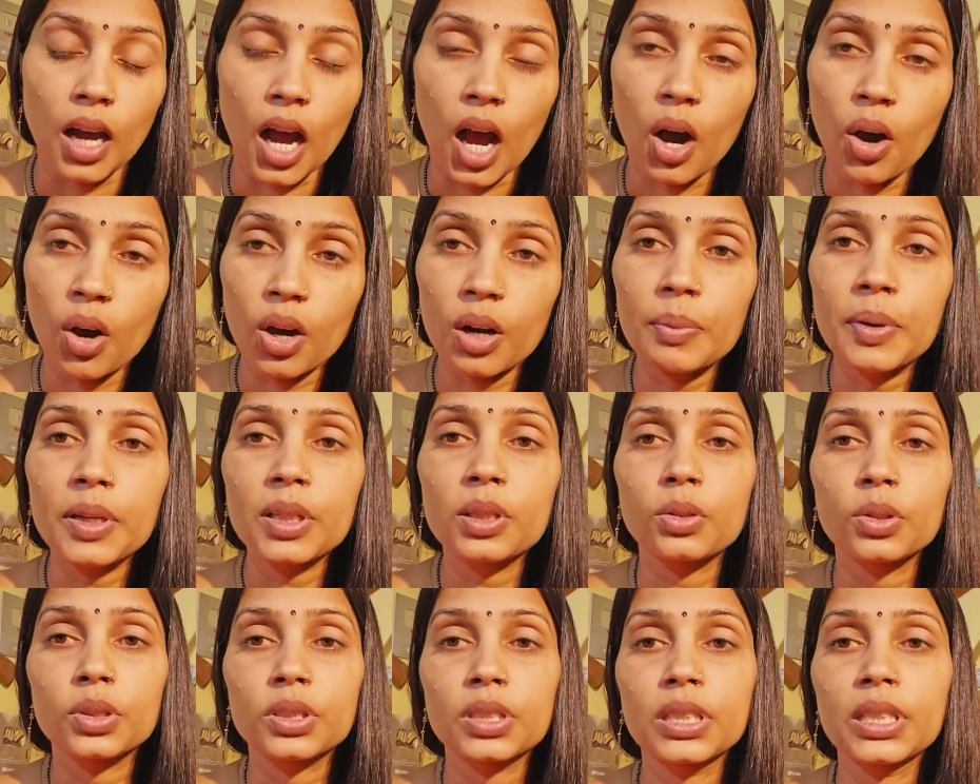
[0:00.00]
और भी
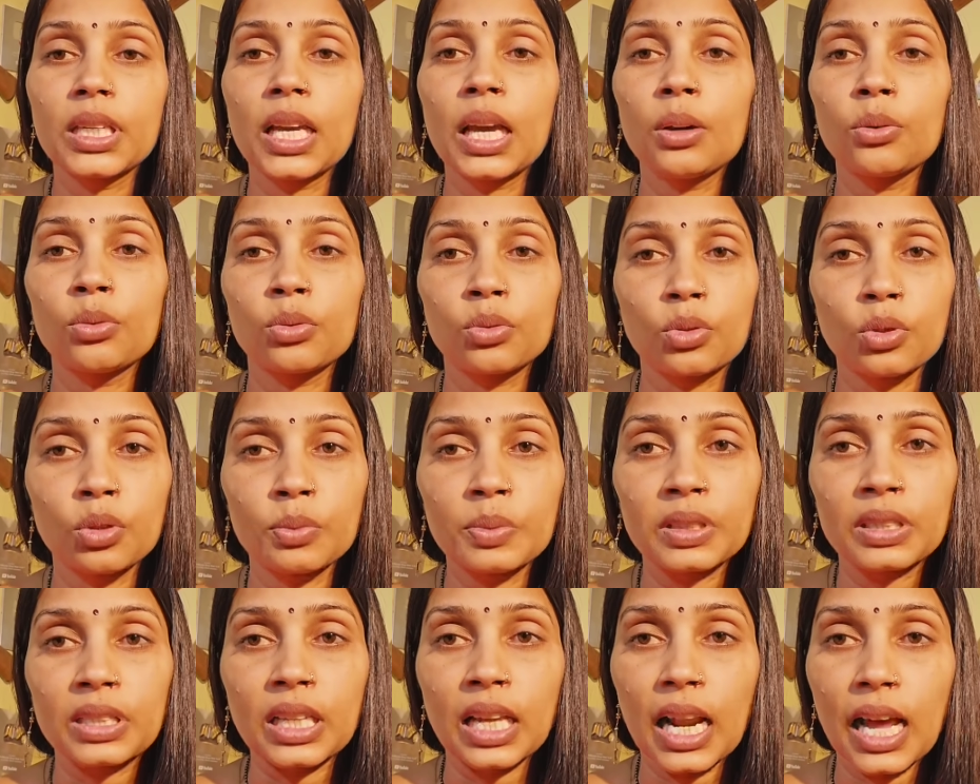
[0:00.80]
दोषी हैं उनको
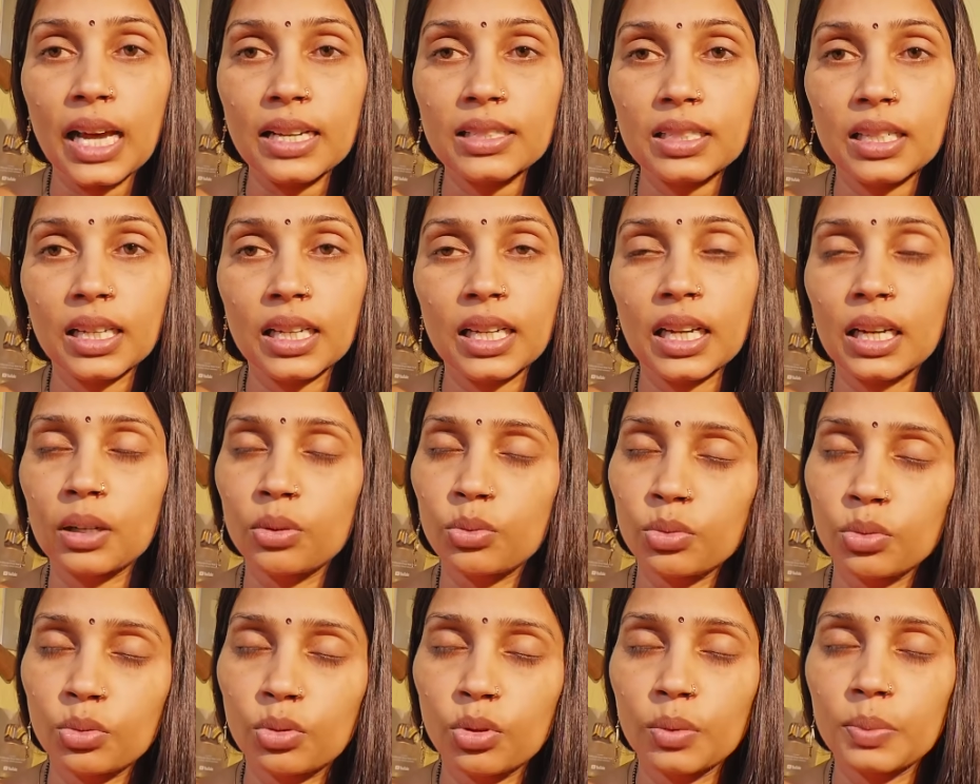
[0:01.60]
भी तलाश करे
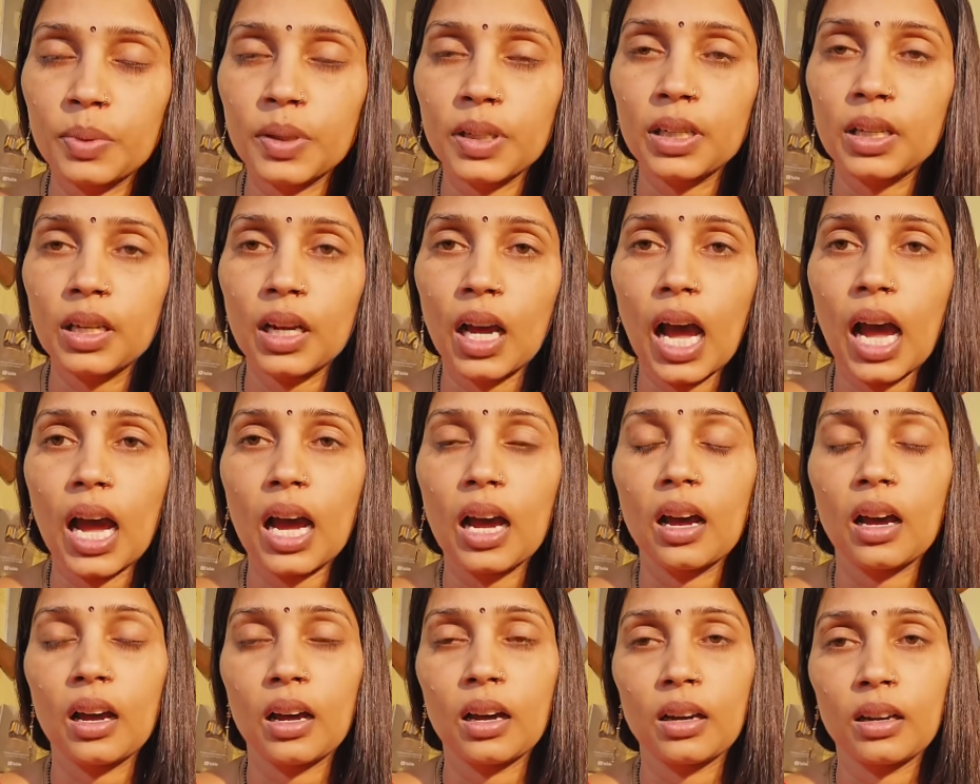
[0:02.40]
उनको भी
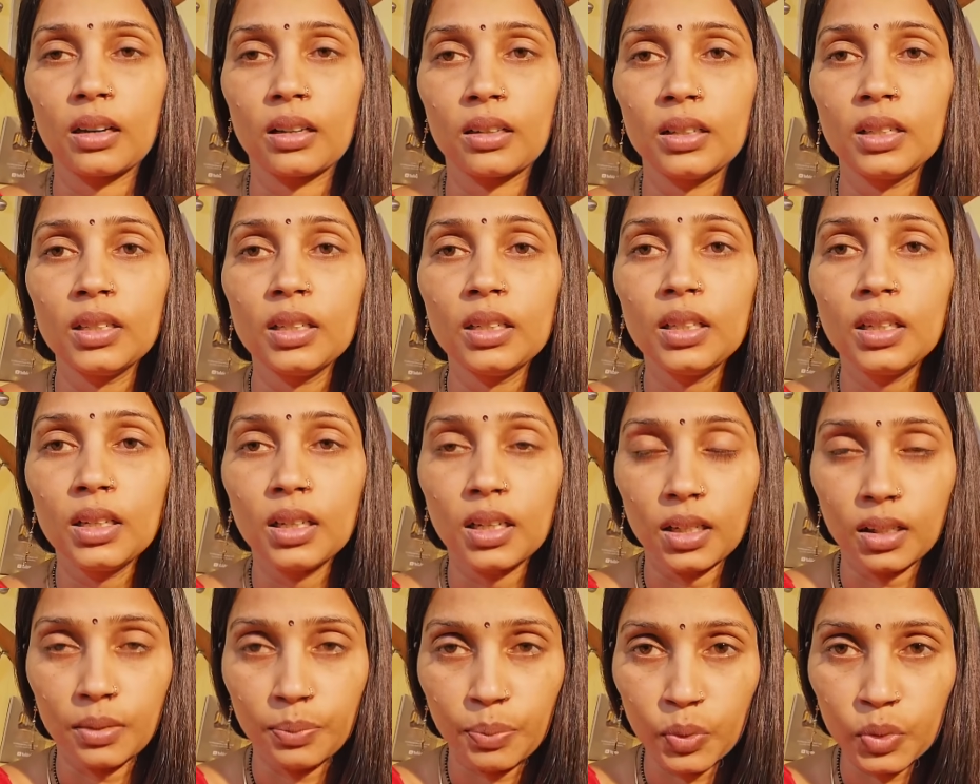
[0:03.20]

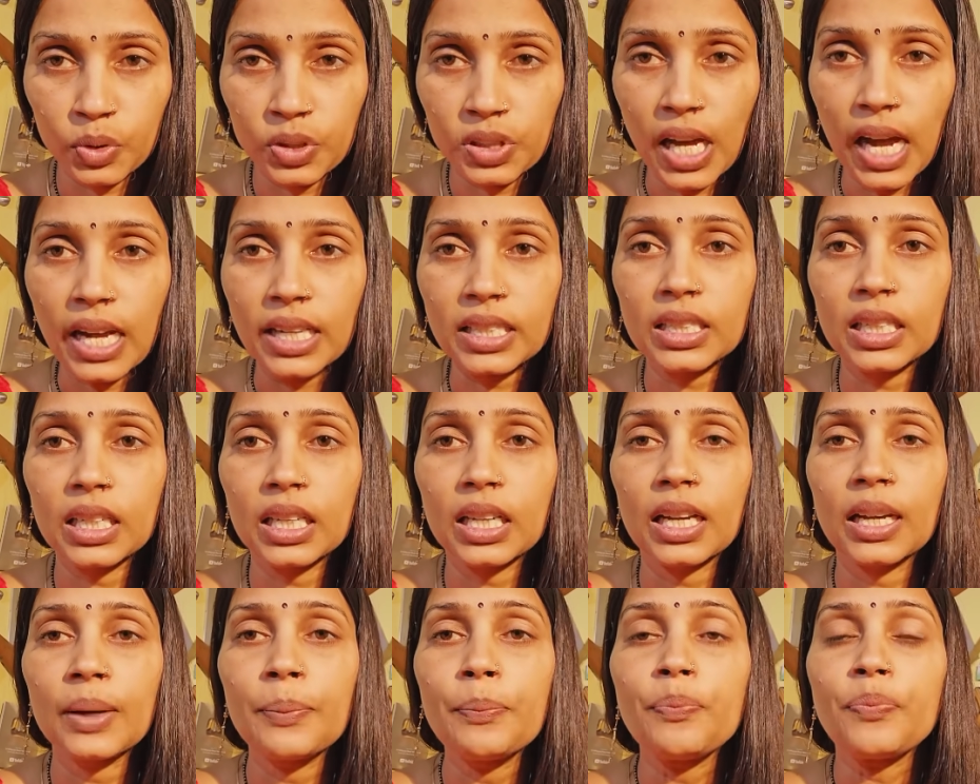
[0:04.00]
पूछताछ
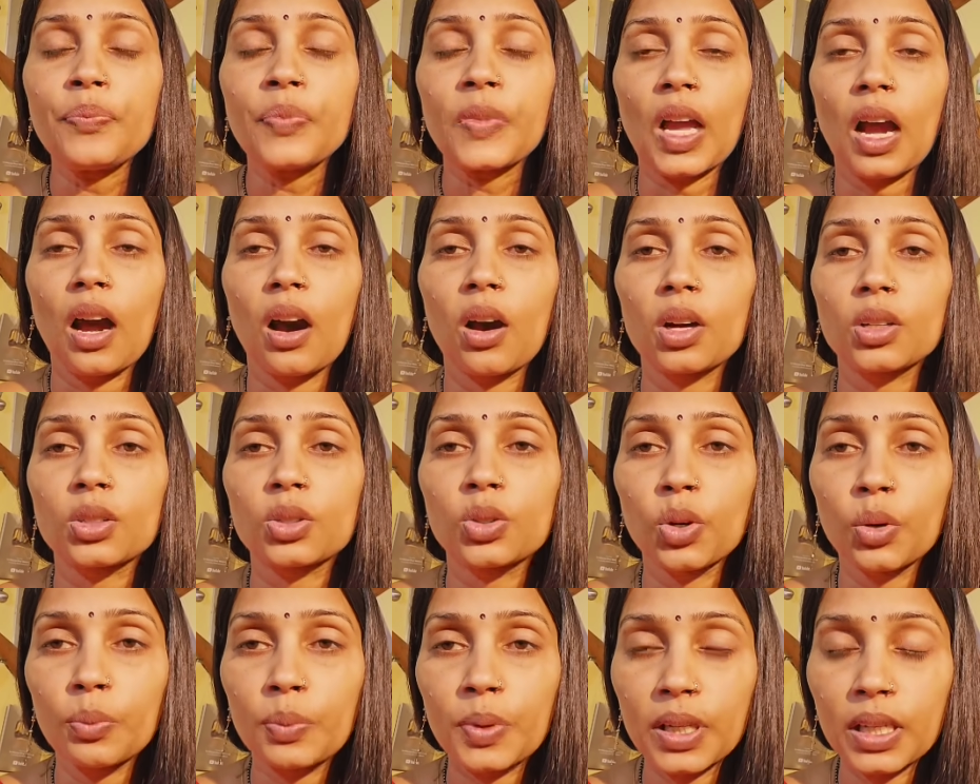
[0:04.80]
करे और
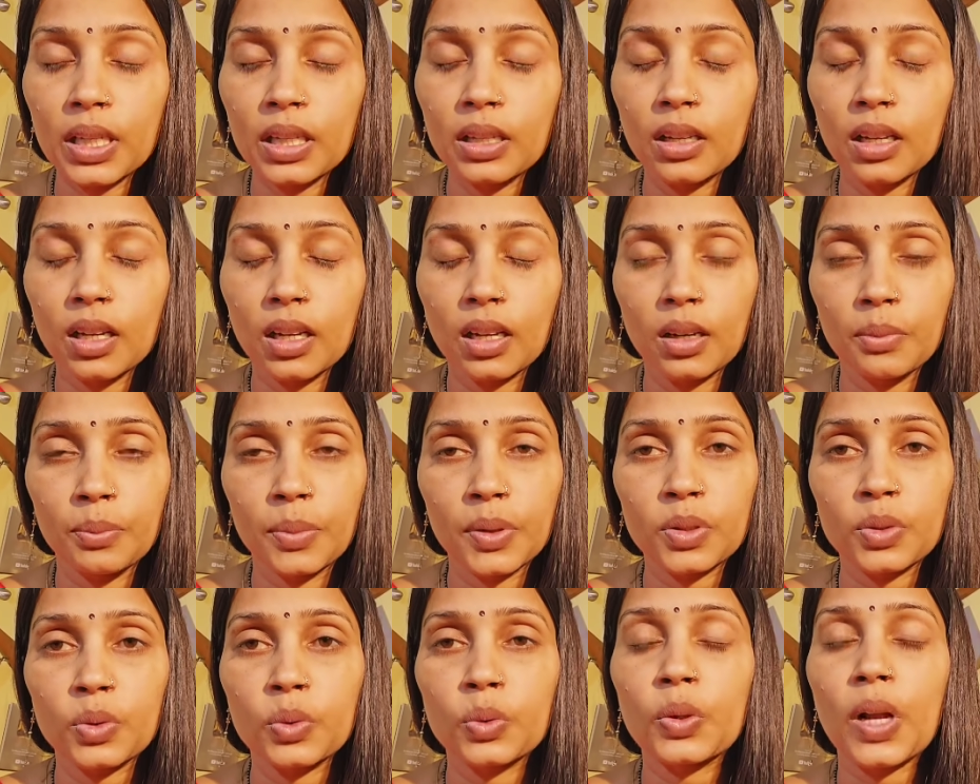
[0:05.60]
जो भी विष्णु